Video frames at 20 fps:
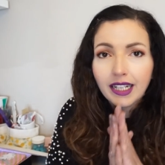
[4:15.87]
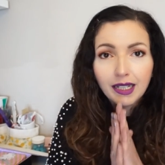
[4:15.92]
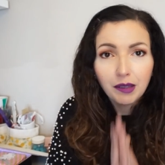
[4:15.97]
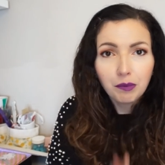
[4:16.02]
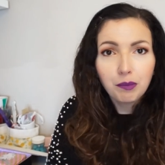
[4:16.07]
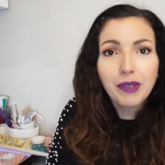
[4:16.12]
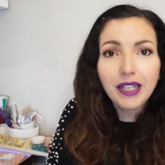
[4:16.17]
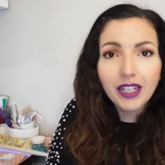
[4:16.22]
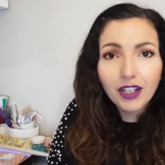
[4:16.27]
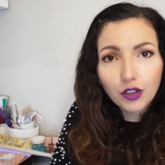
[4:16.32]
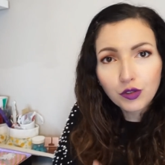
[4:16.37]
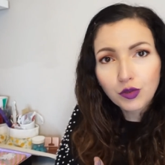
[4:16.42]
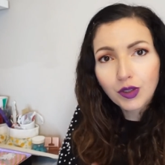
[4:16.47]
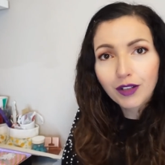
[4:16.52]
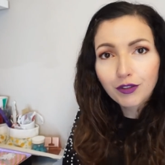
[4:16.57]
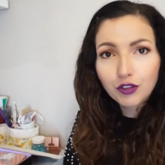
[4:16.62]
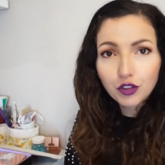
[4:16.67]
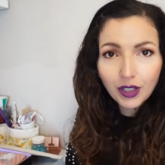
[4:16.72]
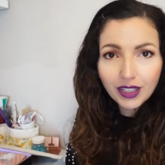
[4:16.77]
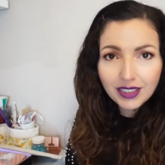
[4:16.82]
Mais en tout
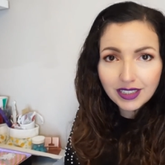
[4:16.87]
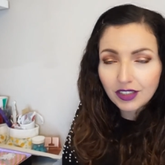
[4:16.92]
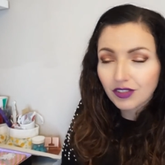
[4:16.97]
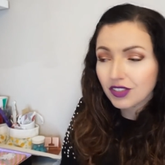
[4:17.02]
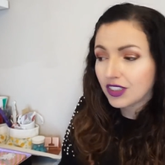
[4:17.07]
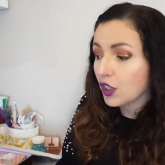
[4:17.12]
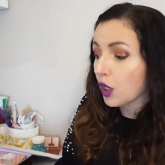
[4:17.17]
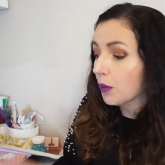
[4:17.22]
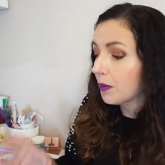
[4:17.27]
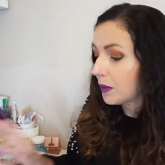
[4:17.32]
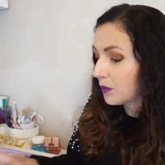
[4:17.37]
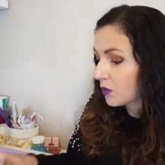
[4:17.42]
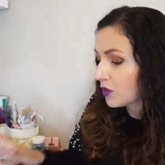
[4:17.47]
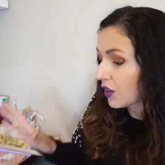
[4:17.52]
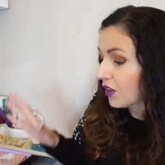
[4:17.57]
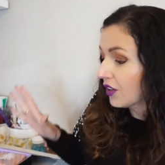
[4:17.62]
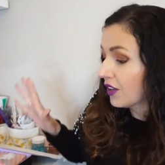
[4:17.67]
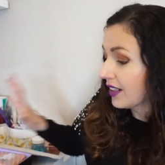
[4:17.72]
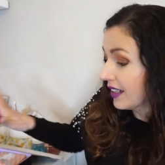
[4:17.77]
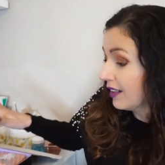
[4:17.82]
cas vous aurez cette vidéo en même
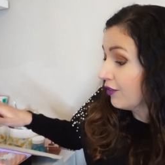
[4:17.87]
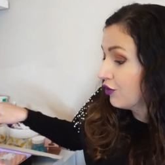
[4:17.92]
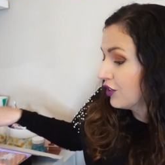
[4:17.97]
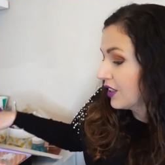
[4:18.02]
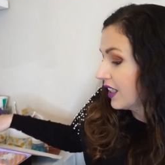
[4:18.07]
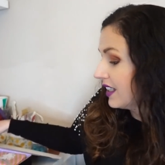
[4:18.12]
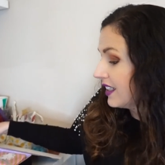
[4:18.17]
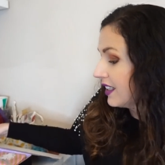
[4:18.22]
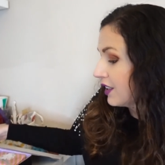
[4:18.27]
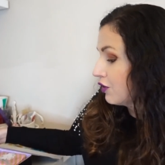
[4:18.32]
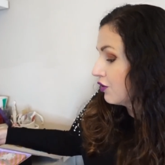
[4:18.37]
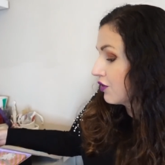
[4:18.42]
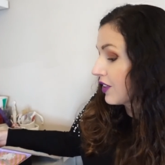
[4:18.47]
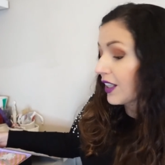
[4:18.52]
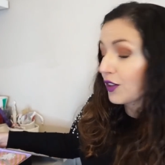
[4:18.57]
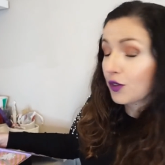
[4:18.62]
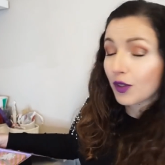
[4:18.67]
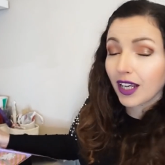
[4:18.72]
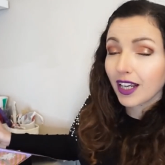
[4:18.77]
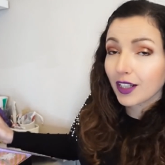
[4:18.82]
temps et vous allez
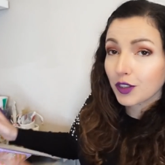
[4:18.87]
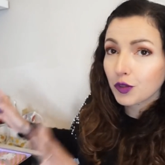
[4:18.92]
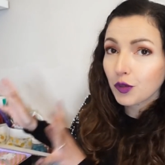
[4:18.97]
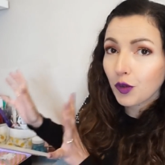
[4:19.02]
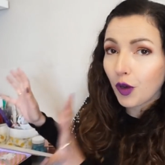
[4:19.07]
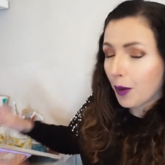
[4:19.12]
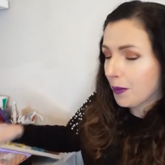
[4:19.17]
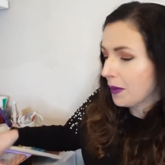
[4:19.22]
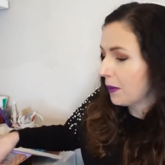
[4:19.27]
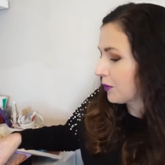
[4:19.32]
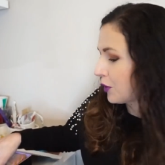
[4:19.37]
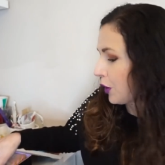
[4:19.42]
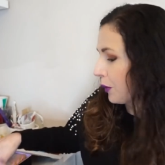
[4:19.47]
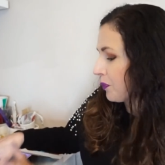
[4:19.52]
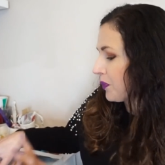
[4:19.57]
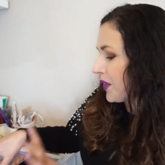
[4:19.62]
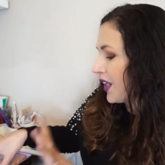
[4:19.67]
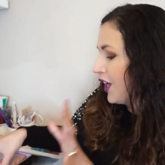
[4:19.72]
découvrir nos réactions en même temps.